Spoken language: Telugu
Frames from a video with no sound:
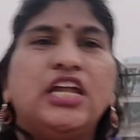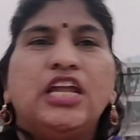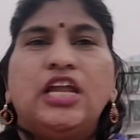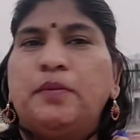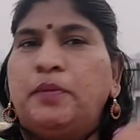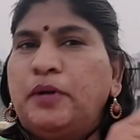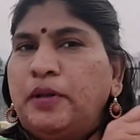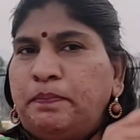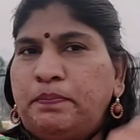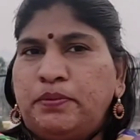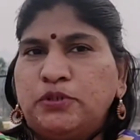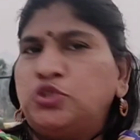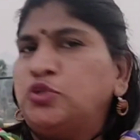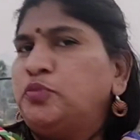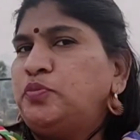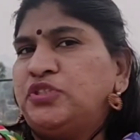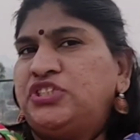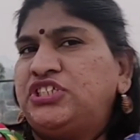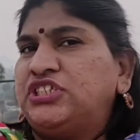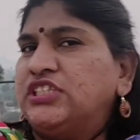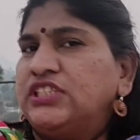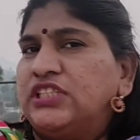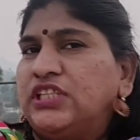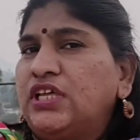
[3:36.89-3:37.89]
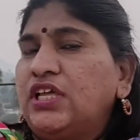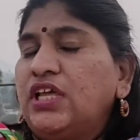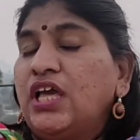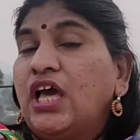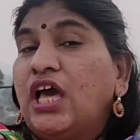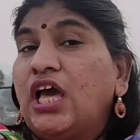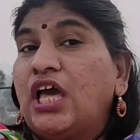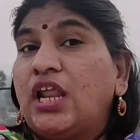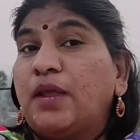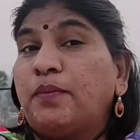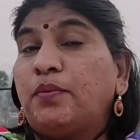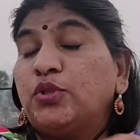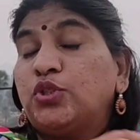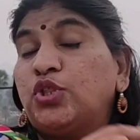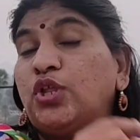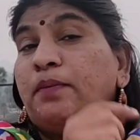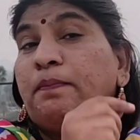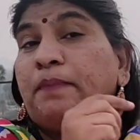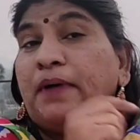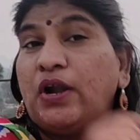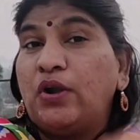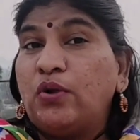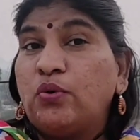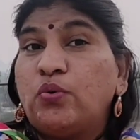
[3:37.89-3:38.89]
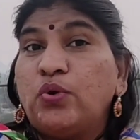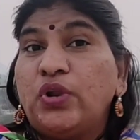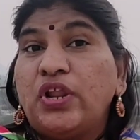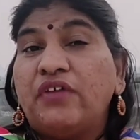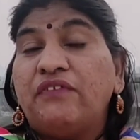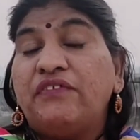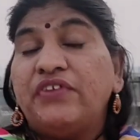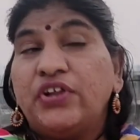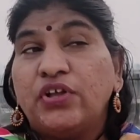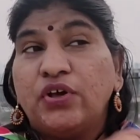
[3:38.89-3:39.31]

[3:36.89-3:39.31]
ఇప్పుడు ఇప్పు చూపించింది రేపొద్దున పండుకునే